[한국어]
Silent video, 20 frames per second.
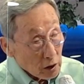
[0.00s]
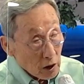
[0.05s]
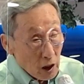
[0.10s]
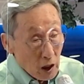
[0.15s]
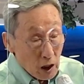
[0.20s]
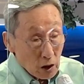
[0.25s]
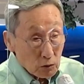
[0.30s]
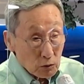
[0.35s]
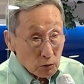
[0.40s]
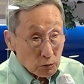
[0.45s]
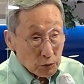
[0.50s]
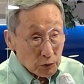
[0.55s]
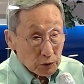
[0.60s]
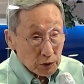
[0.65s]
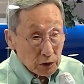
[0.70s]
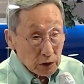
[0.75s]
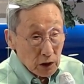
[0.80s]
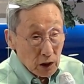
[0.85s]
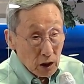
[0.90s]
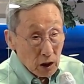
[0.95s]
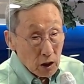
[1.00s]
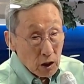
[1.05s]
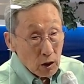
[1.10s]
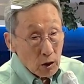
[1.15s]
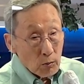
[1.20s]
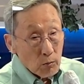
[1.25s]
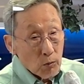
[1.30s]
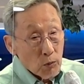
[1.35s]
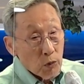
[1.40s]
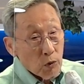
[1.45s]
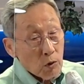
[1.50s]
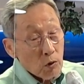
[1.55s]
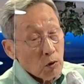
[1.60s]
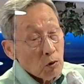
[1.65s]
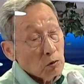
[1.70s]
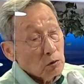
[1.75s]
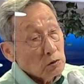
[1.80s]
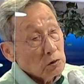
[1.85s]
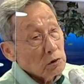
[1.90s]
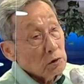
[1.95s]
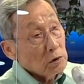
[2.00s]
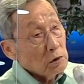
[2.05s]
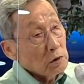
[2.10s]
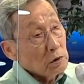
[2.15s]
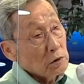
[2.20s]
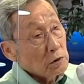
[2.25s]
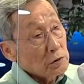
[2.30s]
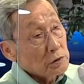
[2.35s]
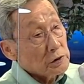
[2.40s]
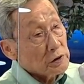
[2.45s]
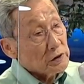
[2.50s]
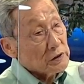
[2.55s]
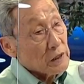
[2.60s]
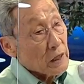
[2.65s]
알고 보니까 모든 것은